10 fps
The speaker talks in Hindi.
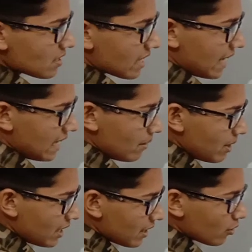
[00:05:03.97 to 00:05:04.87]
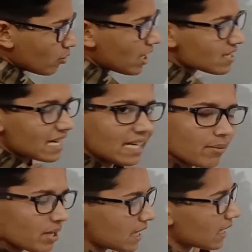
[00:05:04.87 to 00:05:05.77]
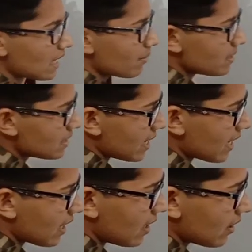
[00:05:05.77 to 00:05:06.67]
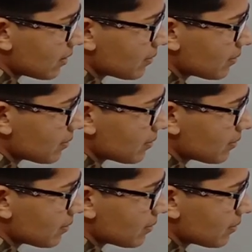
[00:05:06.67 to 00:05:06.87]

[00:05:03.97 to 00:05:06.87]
सेंटीमीटर गुना सेंटीमीटर क्या बन जाएगा